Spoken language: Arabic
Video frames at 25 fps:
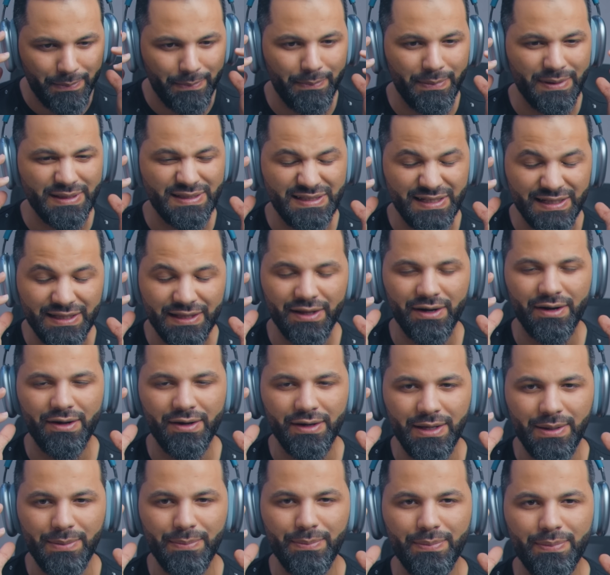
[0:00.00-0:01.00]
بس هنا
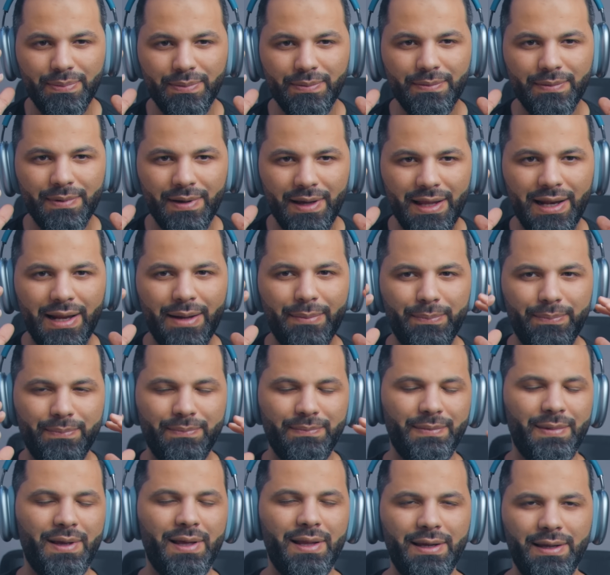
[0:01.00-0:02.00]
رهيب انا
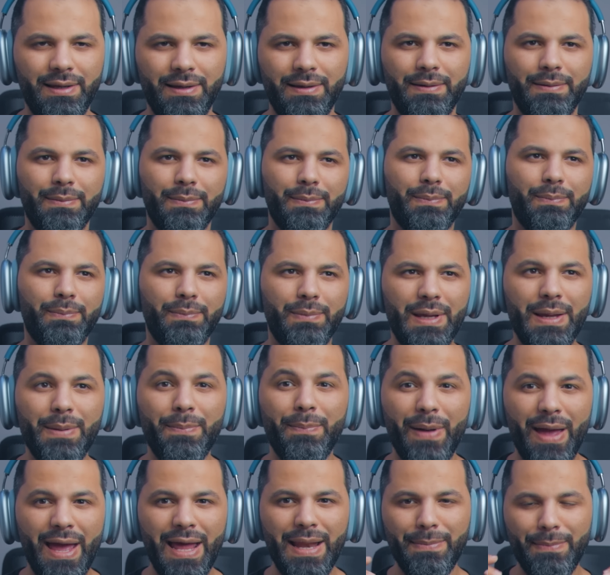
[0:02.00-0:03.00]
يعني
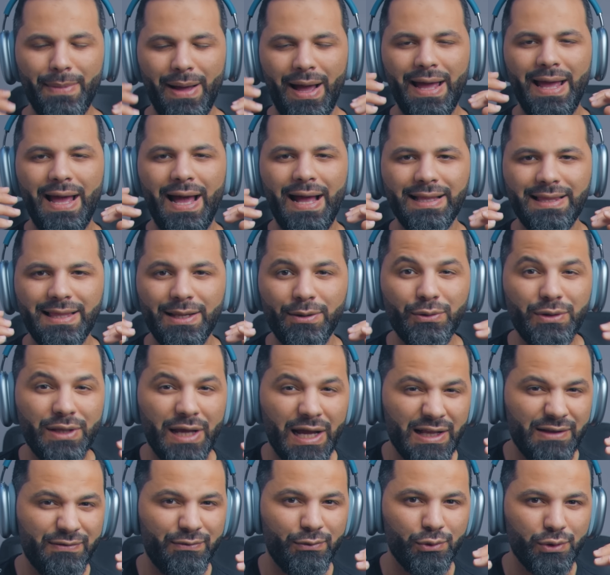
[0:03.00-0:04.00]
بيبان معايا حتى لو انت
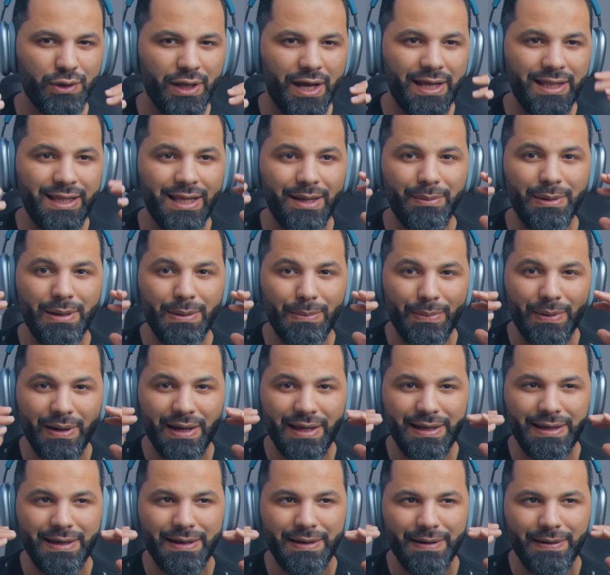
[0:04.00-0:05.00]
قاعد في اوضه هاديه
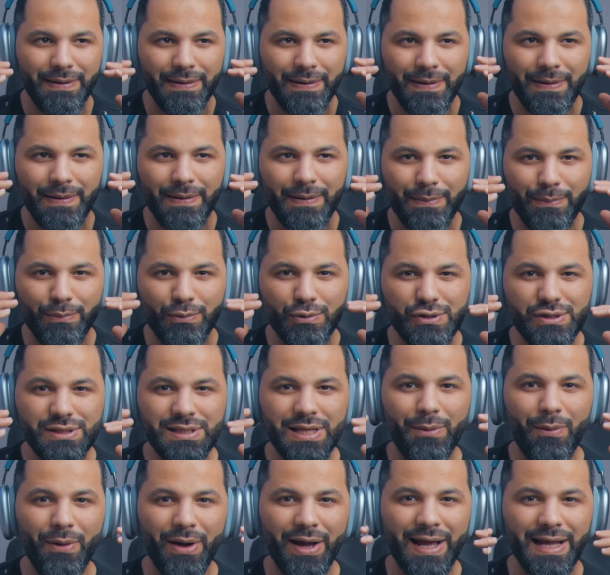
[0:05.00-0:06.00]
بيبان
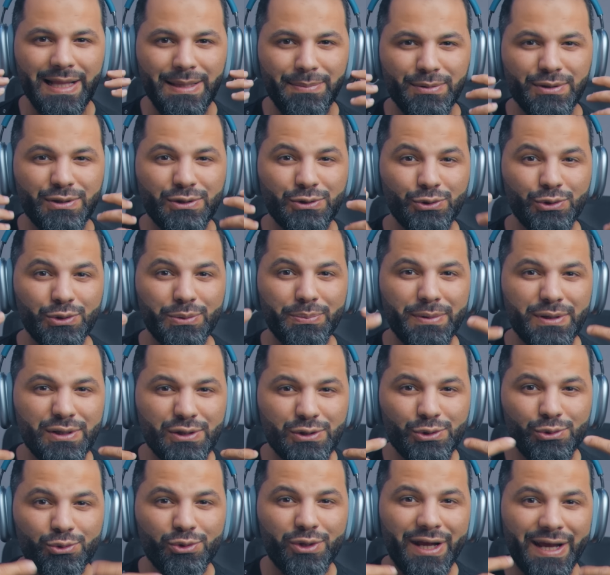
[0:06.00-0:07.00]
مستوى كتمه الصوت من
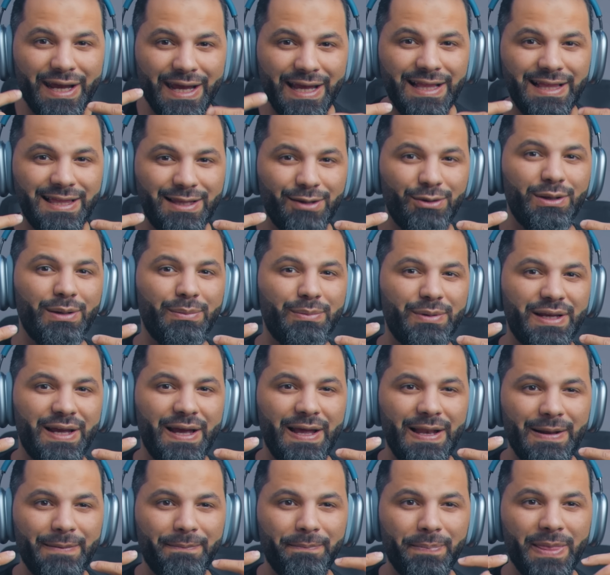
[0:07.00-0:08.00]
صوتك انت وانت
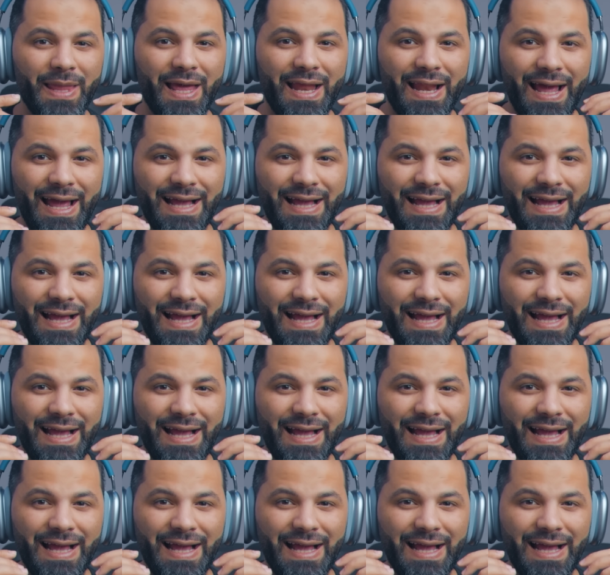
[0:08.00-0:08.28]
بتتكلم انا